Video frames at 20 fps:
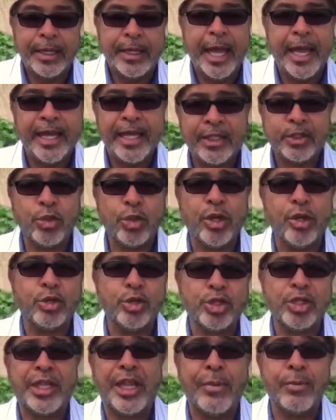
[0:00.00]
E é isso que
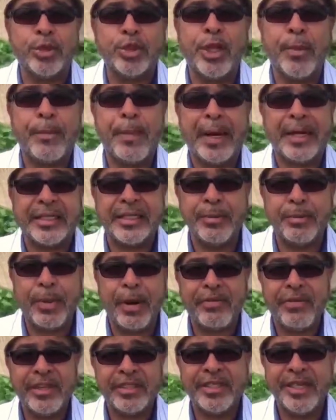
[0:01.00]
nós temos que partir
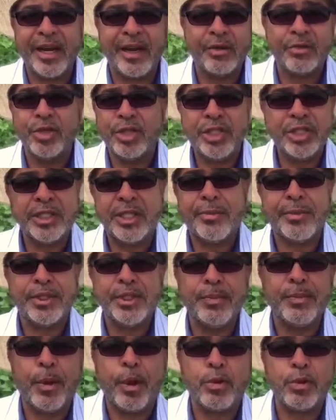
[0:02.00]
para fazer no sistema
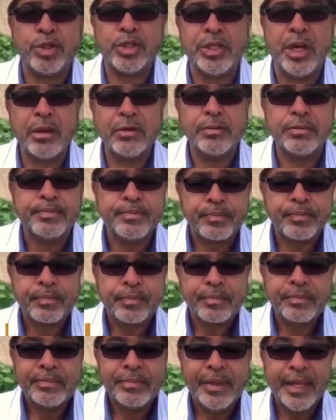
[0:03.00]
de produção:
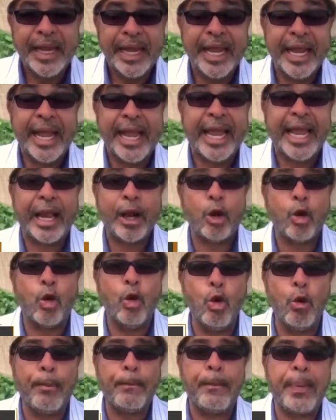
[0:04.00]

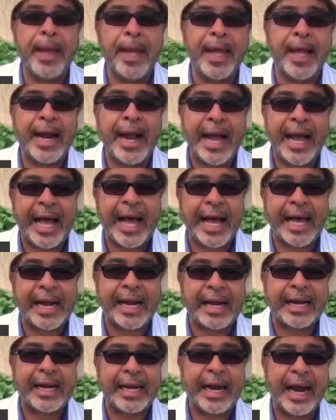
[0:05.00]

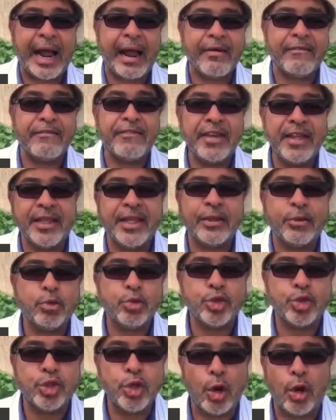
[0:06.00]
recuperar a vida
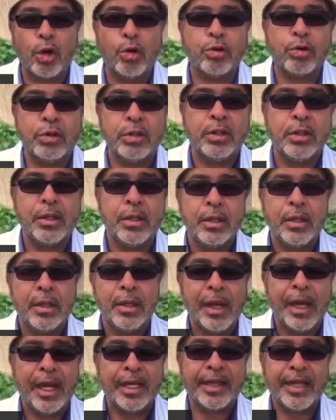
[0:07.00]
do solo
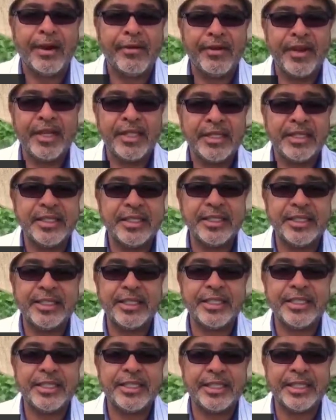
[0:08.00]
através de
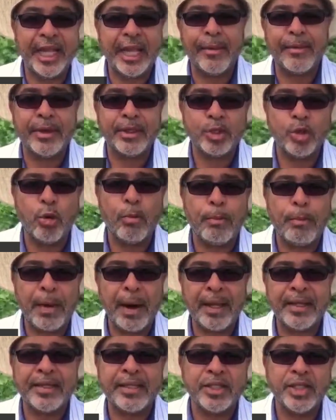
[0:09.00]
sistemas com
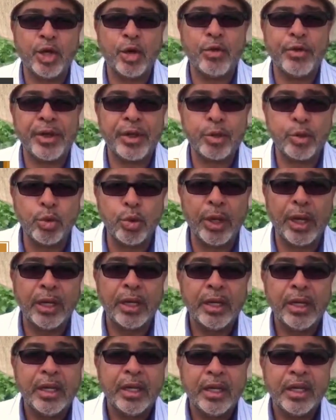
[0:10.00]
plantas de cobertura
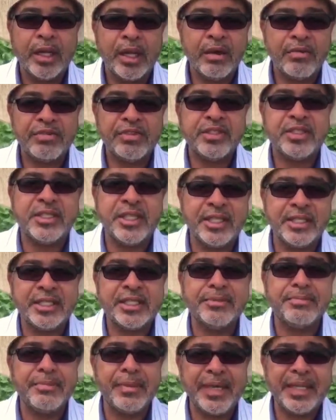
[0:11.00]
que
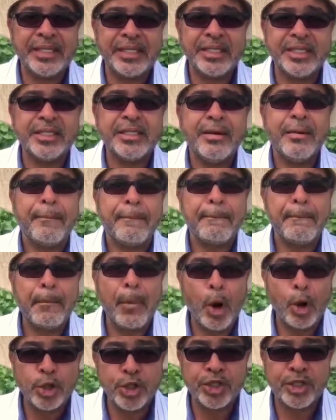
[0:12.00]
eficientemente
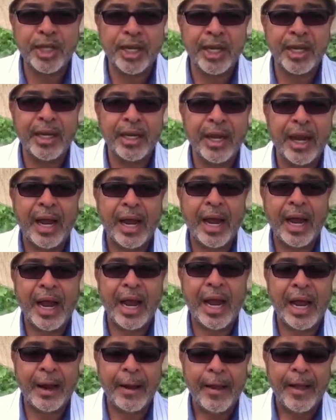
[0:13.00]
mostrem
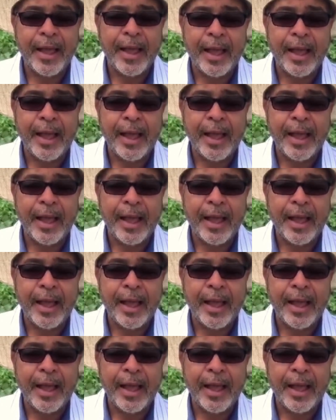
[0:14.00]
a,